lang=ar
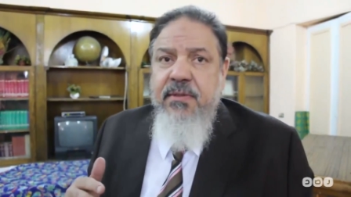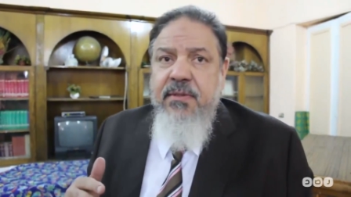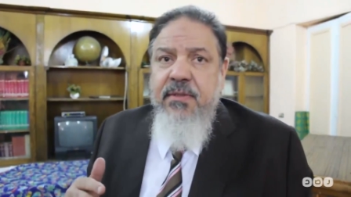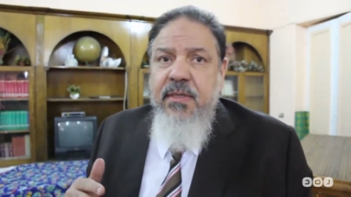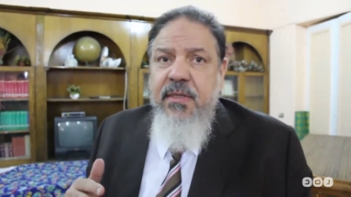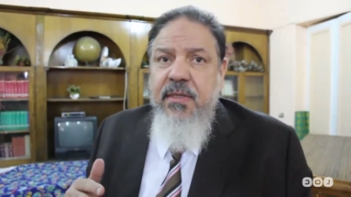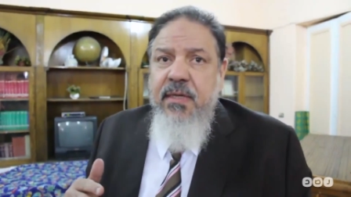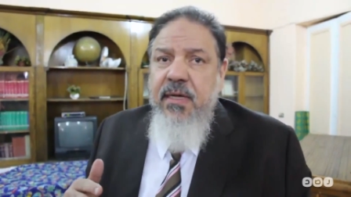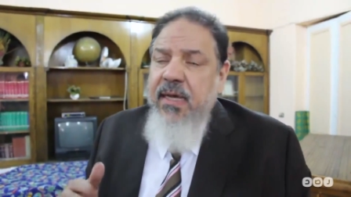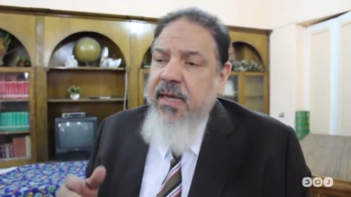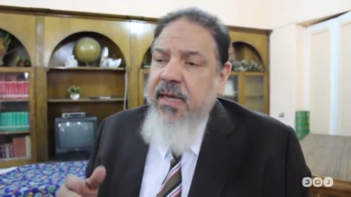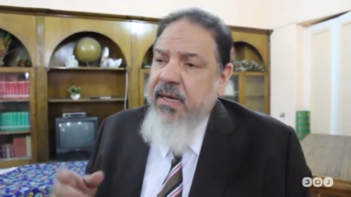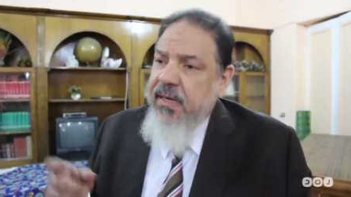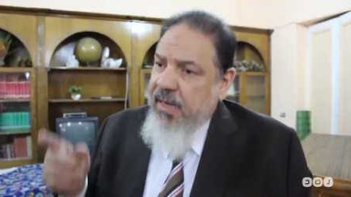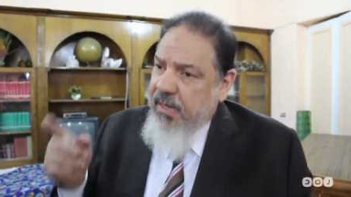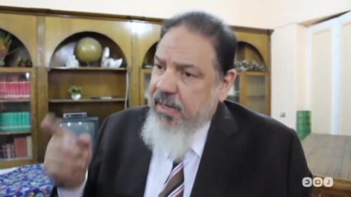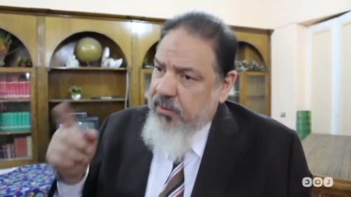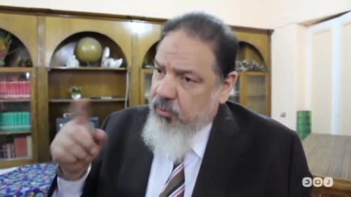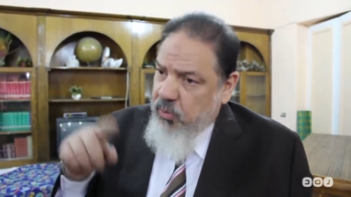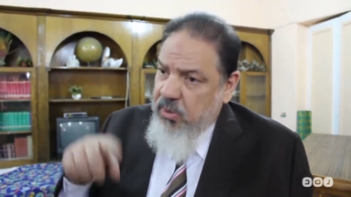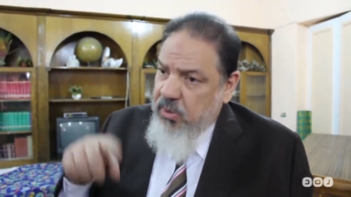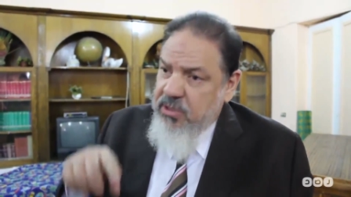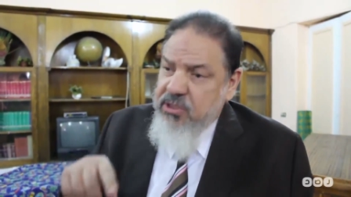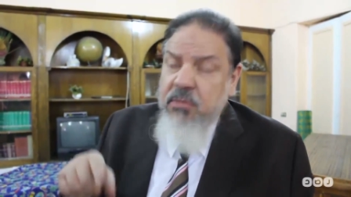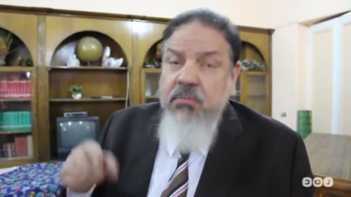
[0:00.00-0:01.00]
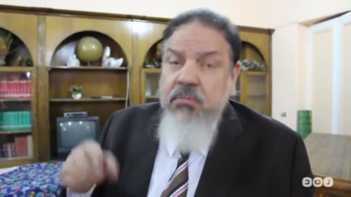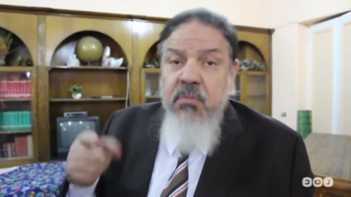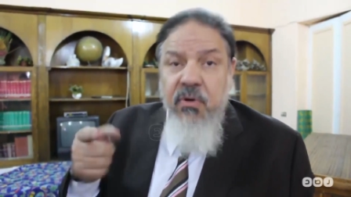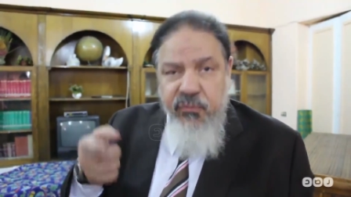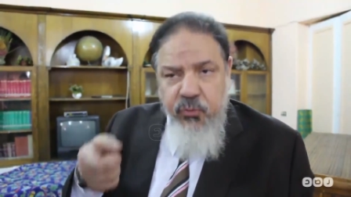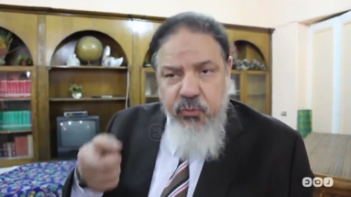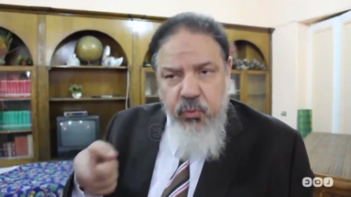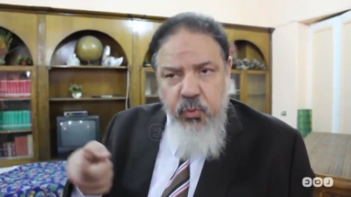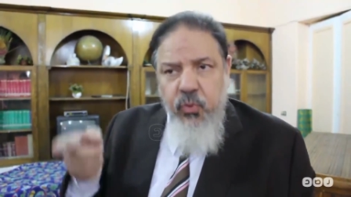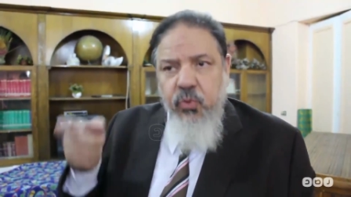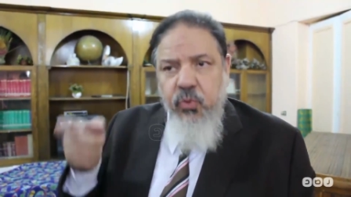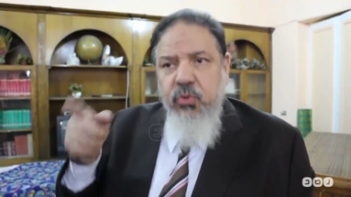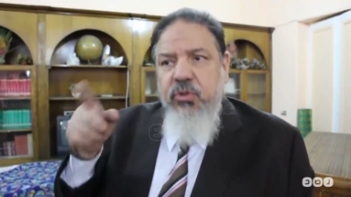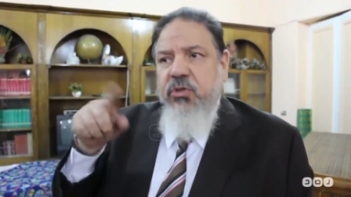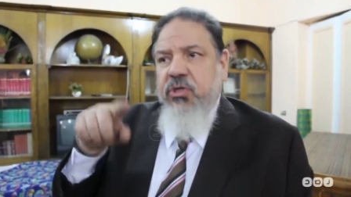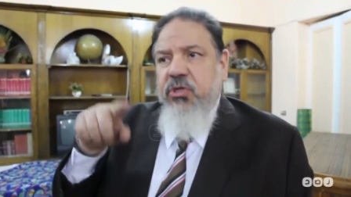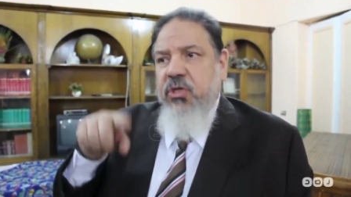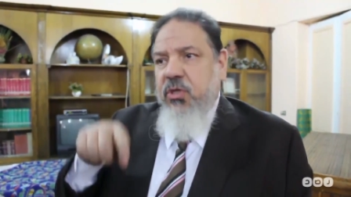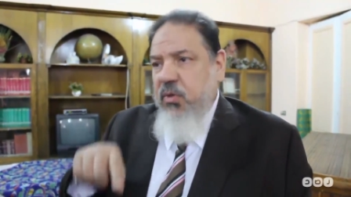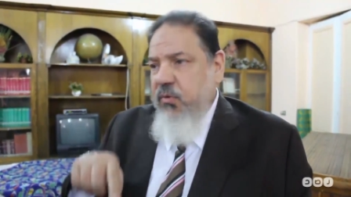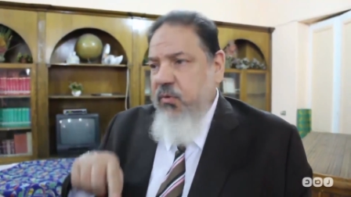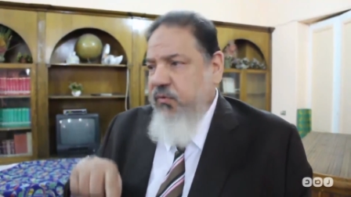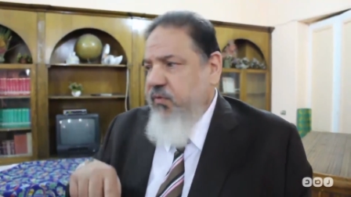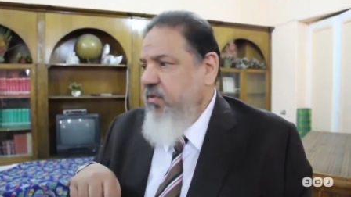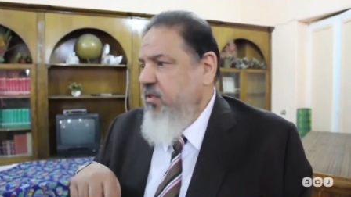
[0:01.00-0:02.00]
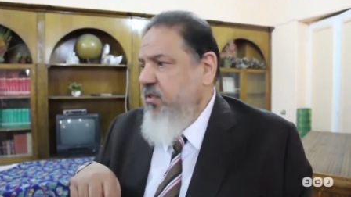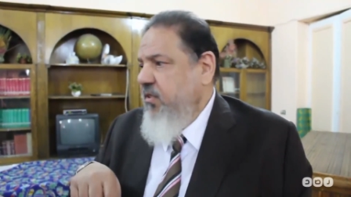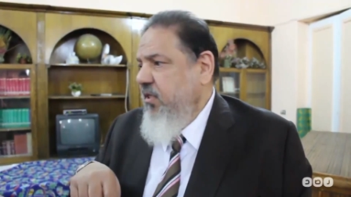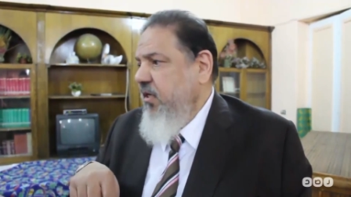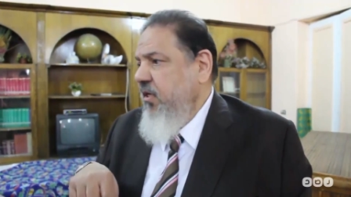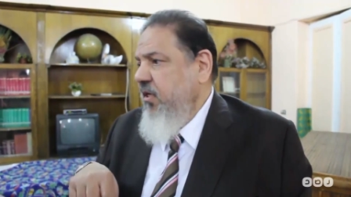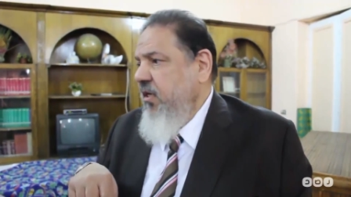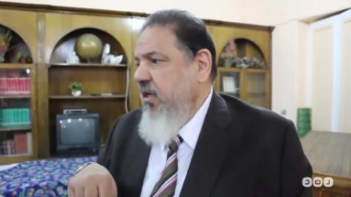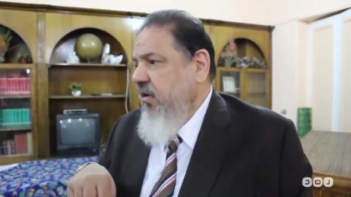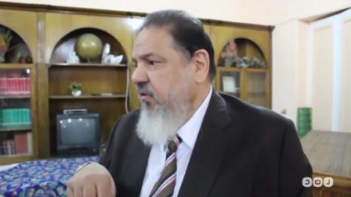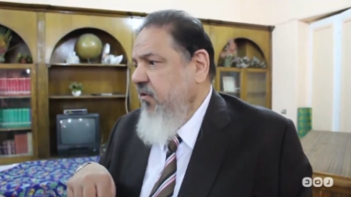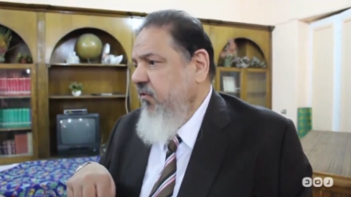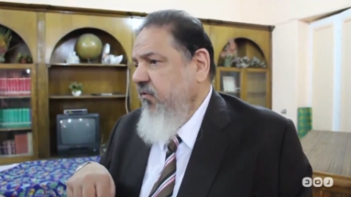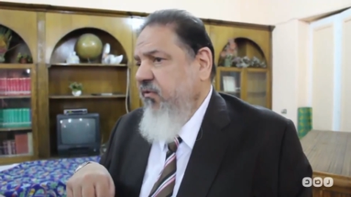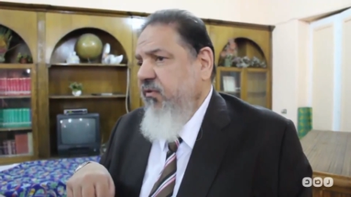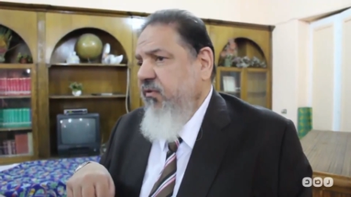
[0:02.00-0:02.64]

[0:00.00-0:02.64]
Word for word: احنا هنواصل المفروض ان في استئناف